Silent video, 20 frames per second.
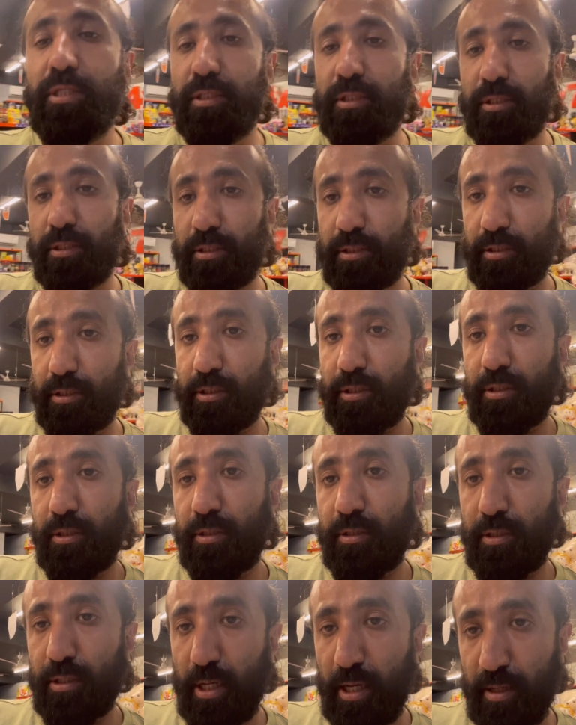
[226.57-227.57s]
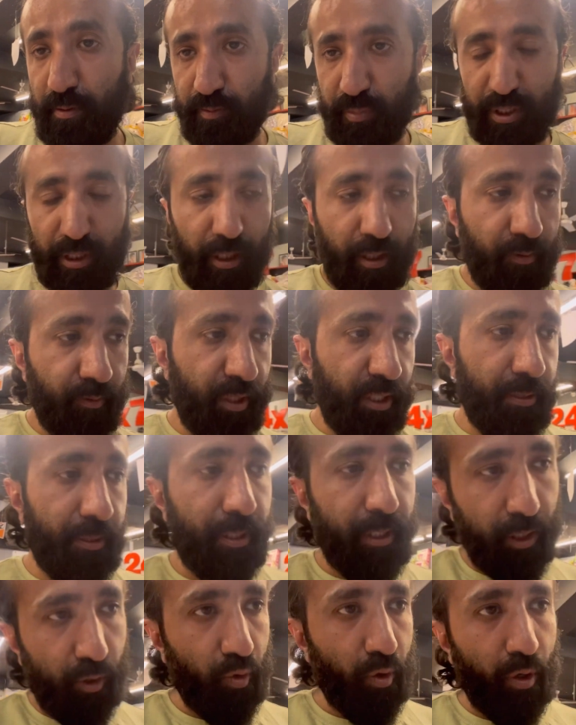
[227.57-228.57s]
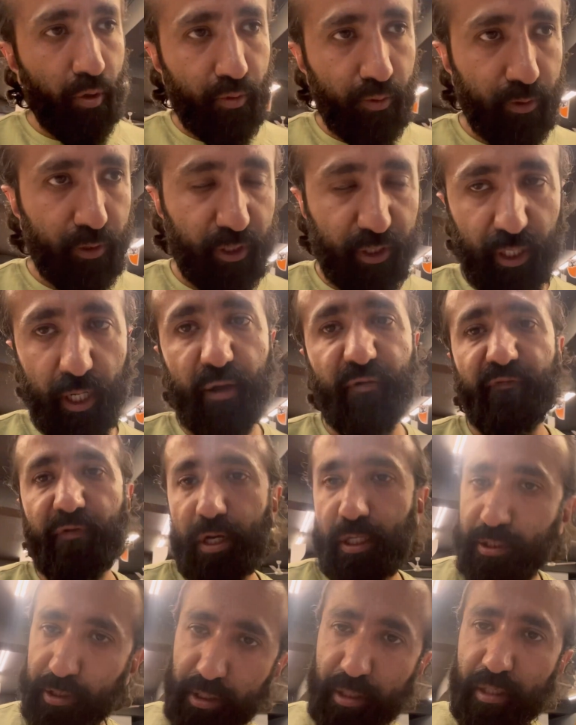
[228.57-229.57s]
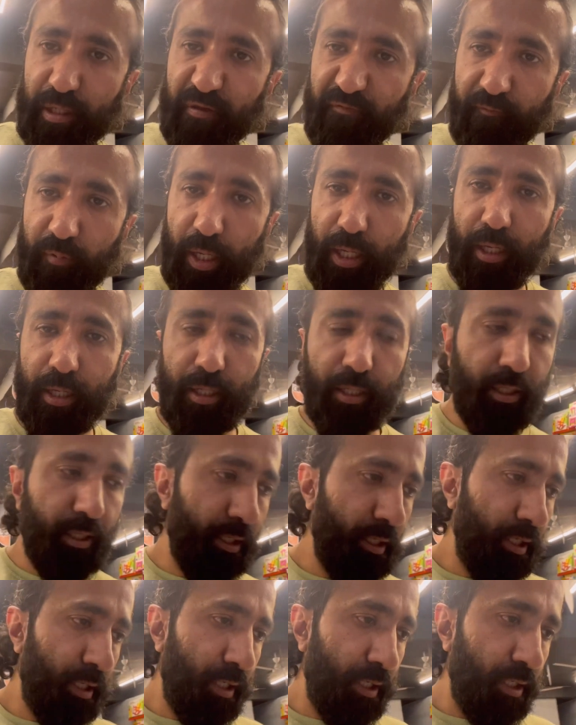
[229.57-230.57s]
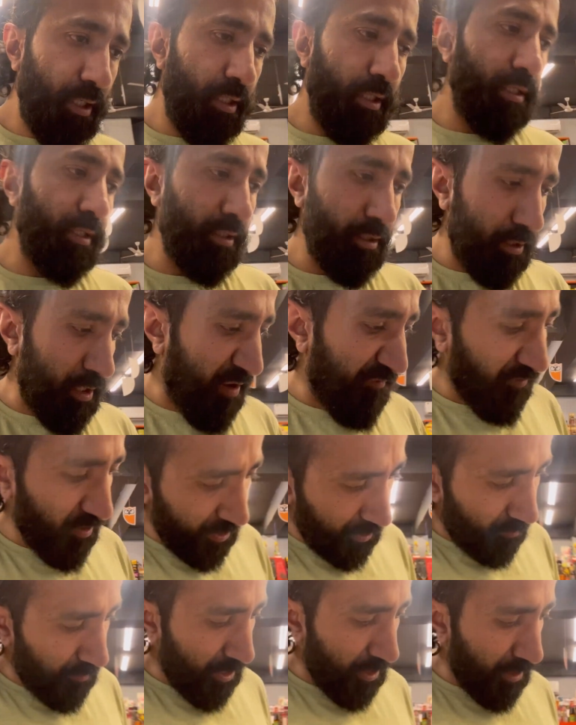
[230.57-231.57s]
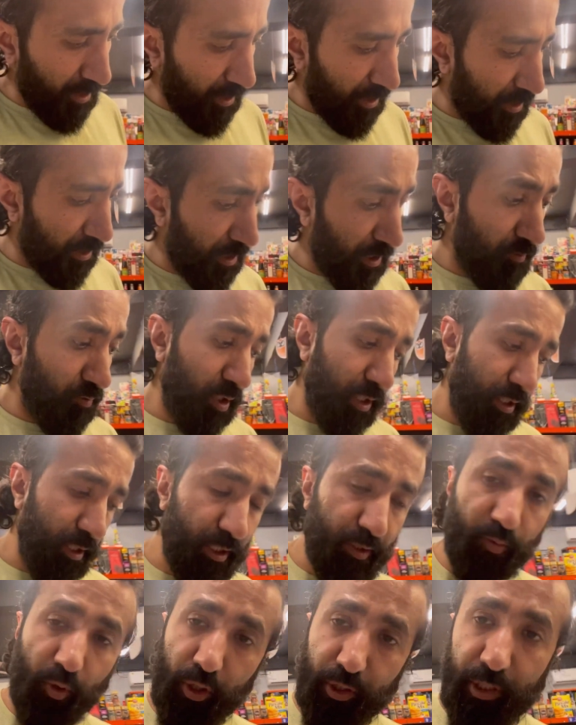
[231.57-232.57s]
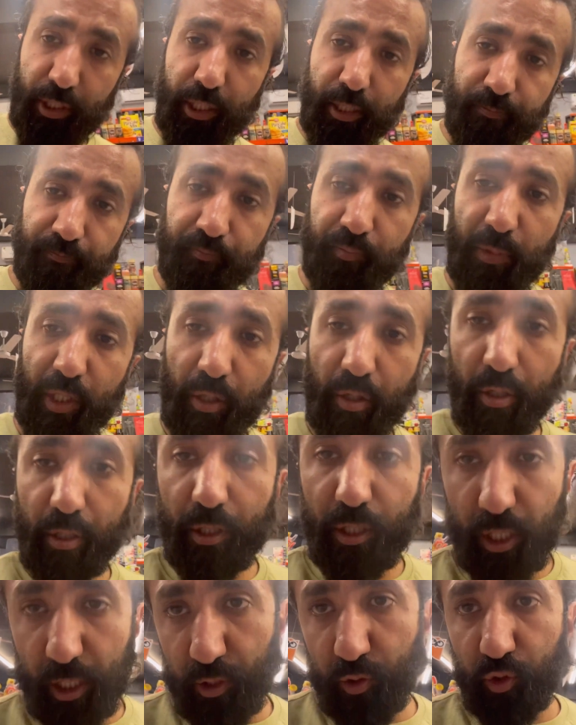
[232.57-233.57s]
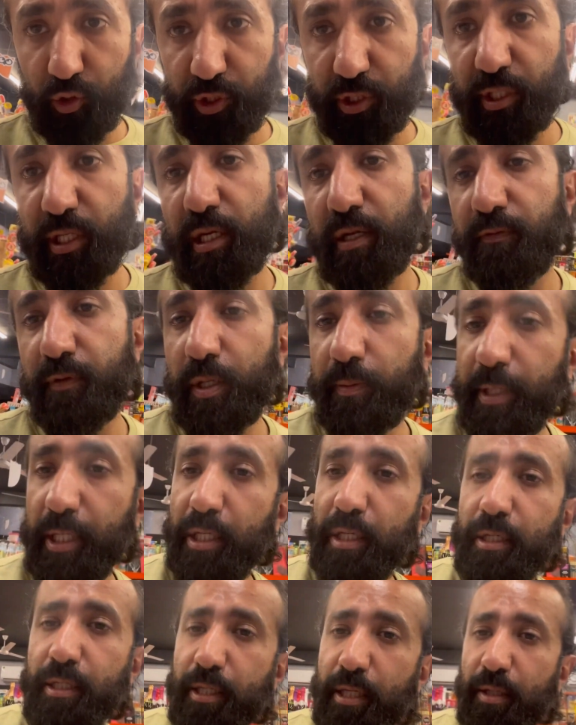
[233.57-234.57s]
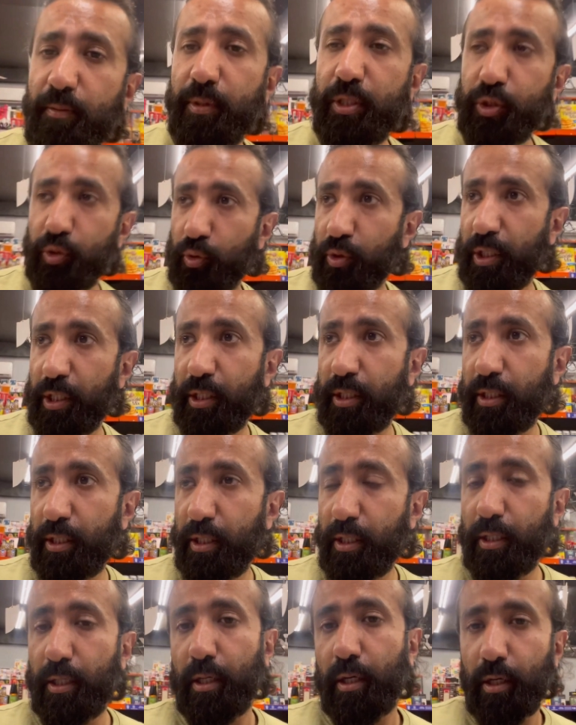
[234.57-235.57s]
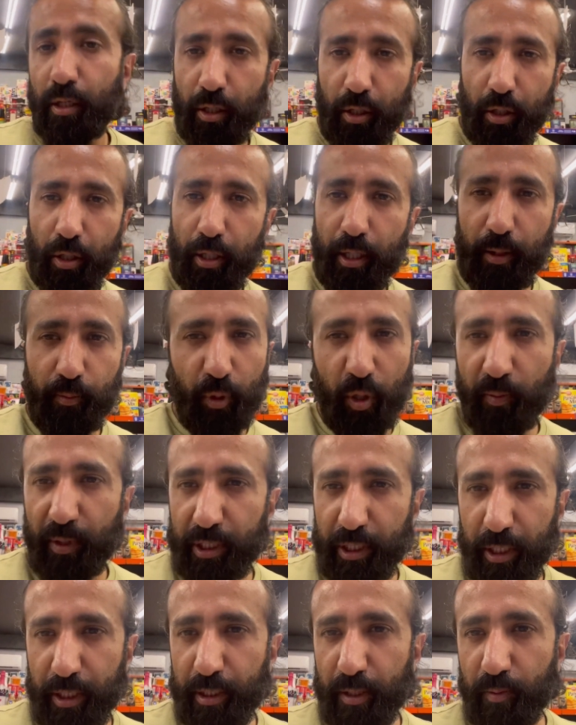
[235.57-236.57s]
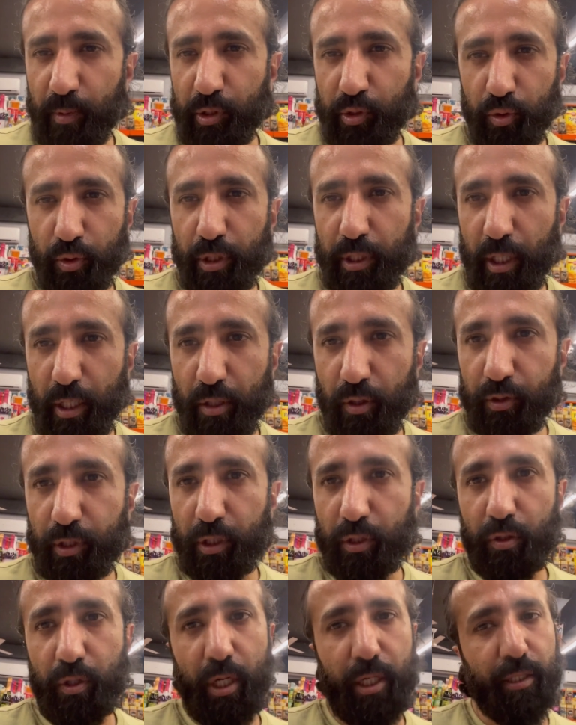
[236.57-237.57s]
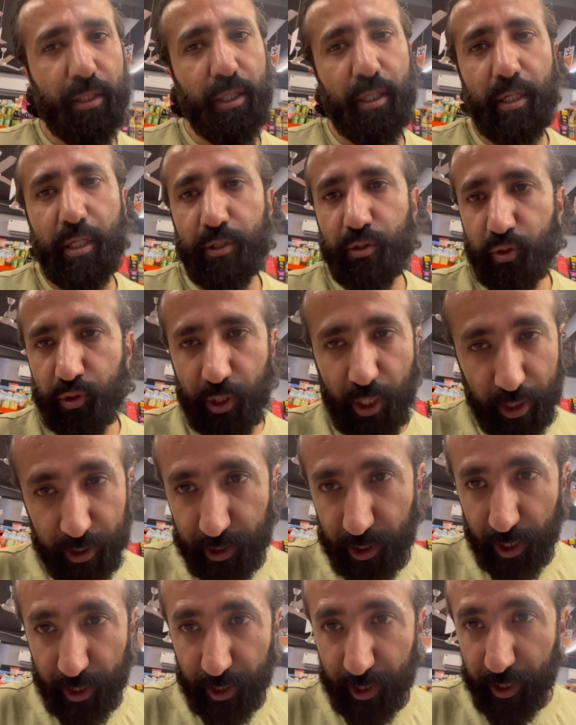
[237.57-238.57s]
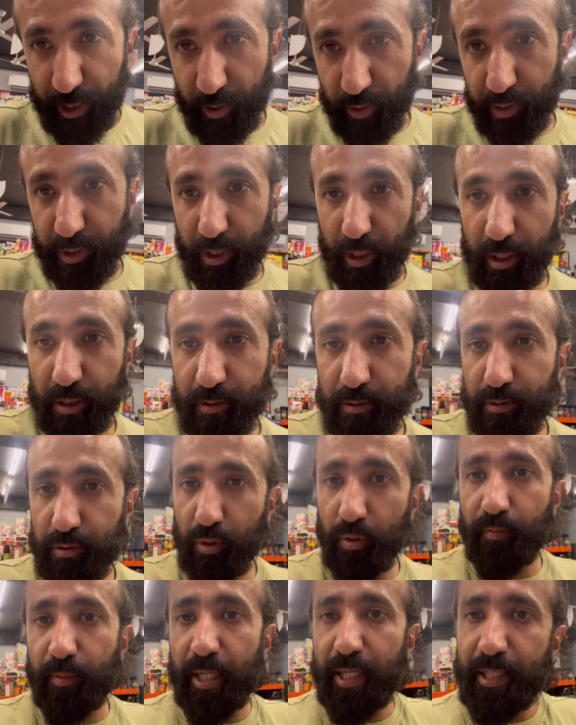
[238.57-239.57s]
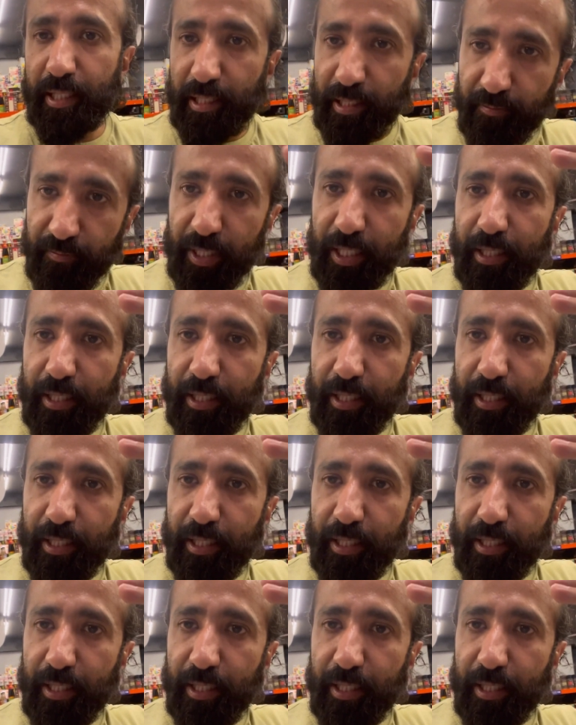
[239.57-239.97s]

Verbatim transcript: जस्ट काम से मैं फ्री हुआ हूँ स्टाफ आज लीव पे है काफ़ी सामान आ रखा था इन्वेंट्रीज बहुत थी और कल कुछ डिलीवरी भी करनी है मसूरी और आपको पता ही जब मसूरी जाना होता है तो कार्तिका तो साथ जाना ही है उसने तो मैं डिलीवरी